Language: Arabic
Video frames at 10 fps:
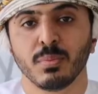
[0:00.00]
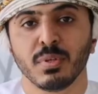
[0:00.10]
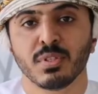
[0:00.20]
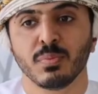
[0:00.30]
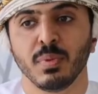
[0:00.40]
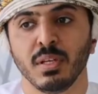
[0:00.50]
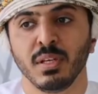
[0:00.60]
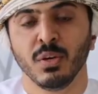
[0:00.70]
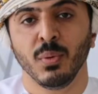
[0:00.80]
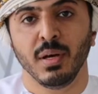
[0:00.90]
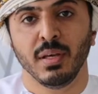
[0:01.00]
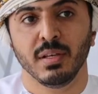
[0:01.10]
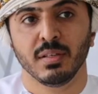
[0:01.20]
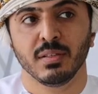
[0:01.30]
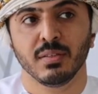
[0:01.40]
بالنسبه لي هوايه
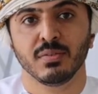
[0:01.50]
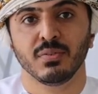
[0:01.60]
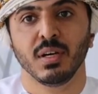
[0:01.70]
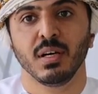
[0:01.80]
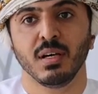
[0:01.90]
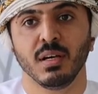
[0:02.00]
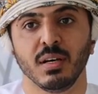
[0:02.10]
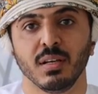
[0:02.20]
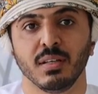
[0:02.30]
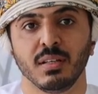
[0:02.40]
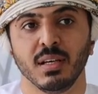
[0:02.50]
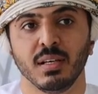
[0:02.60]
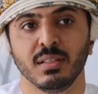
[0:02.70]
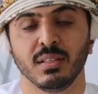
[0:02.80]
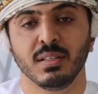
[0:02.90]

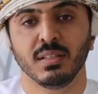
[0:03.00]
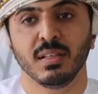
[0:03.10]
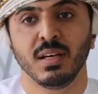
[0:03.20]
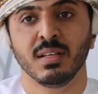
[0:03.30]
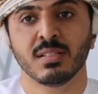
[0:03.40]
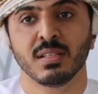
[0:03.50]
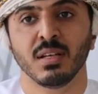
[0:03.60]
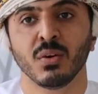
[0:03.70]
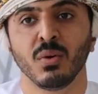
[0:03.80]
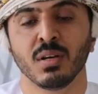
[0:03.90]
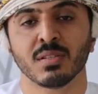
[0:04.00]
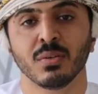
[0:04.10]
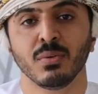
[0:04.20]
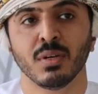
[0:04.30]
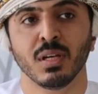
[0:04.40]
فيعني احس ان اروح
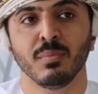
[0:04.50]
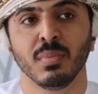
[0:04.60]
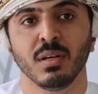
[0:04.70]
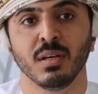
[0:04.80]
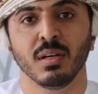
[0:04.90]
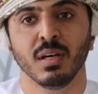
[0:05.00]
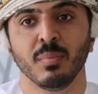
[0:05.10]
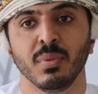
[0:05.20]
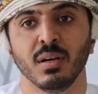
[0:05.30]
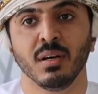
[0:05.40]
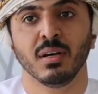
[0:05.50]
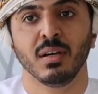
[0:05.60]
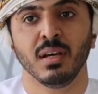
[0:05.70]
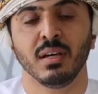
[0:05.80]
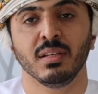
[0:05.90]
اصور لما ابى
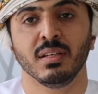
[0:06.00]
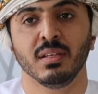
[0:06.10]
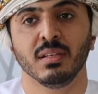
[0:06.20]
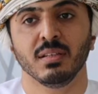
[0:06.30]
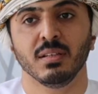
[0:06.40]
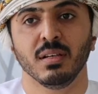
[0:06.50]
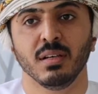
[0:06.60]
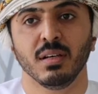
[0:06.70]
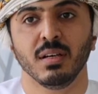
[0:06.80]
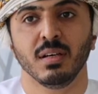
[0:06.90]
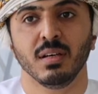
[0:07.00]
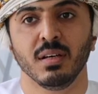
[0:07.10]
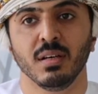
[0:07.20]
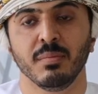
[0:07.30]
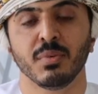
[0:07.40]
يعني
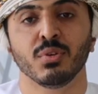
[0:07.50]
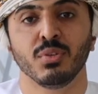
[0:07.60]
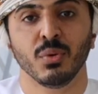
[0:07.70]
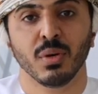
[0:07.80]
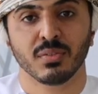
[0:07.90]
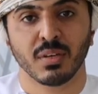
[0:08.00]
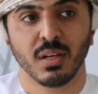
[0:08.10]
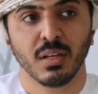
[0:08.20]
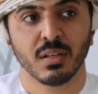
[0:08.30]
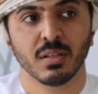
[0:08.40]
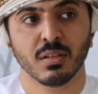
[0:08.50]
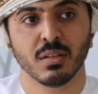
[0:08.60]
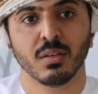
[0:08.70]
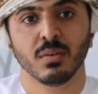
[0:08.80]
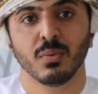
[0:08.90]
آه، ما يكون عندي وقت فراغ
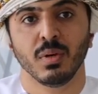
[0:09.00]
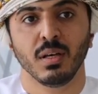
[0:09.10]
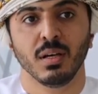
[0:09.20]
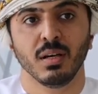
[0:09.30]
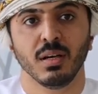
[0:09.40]
ولا